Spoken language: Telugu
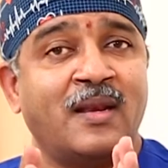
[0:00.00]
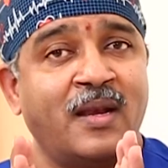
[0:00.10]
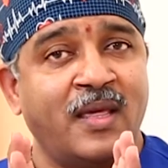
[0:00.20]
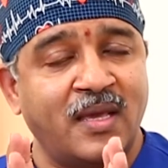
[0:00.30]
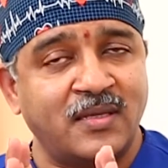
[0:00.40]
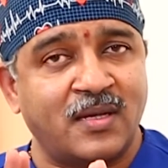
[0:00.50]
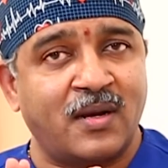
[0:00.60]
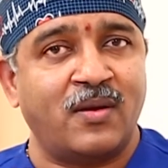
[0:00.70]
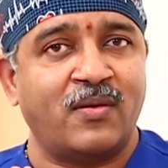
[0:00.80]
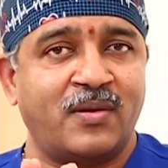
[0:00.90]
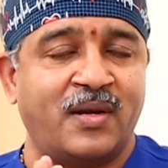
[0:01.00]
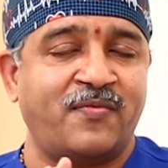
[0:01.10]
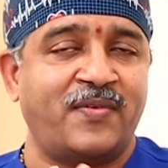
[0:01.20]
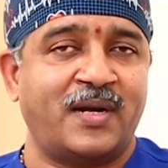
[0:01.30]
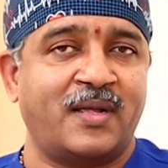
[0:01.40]
లేజర్లో
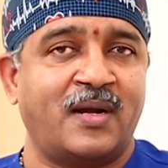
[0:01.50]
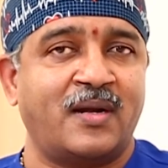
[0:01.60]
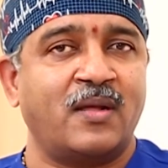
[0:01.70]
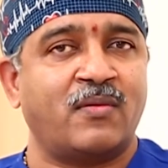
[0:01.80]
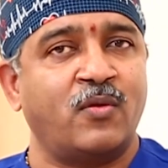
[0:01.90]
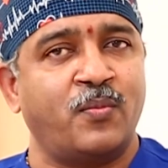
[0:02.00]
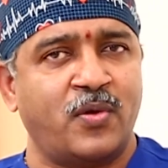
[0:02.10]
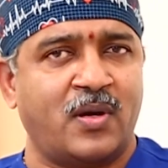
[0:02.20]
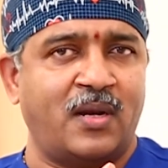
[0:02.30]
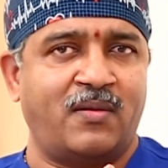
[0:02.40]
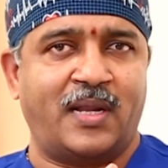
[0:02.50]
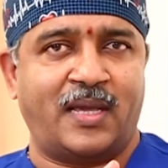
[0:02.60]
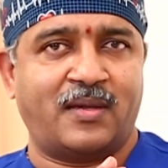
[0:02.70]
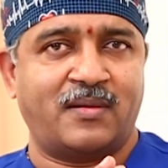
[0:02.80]
డెఫినెట్గా అంటే కొన్ని ఉపయోగాలు ఉన్నాయి